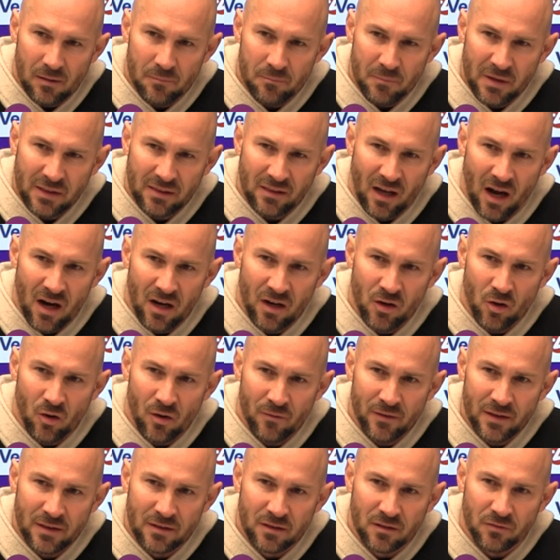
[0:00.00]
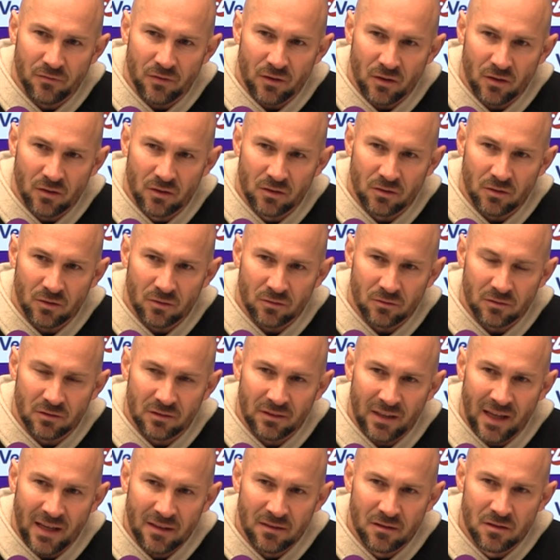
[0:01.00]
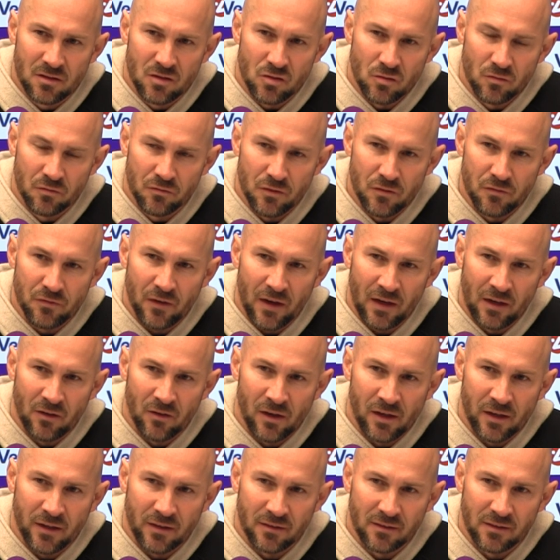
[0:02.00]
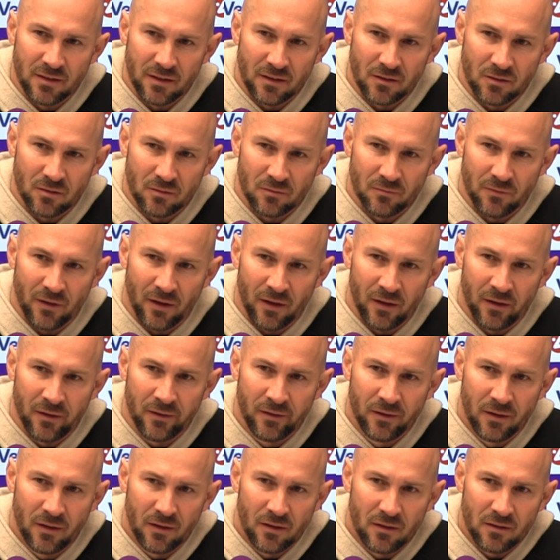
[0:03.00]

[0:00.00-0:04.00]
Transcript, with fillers: mentale Arbeit gefragt und nicht zu viel Fehlerorientierung, weil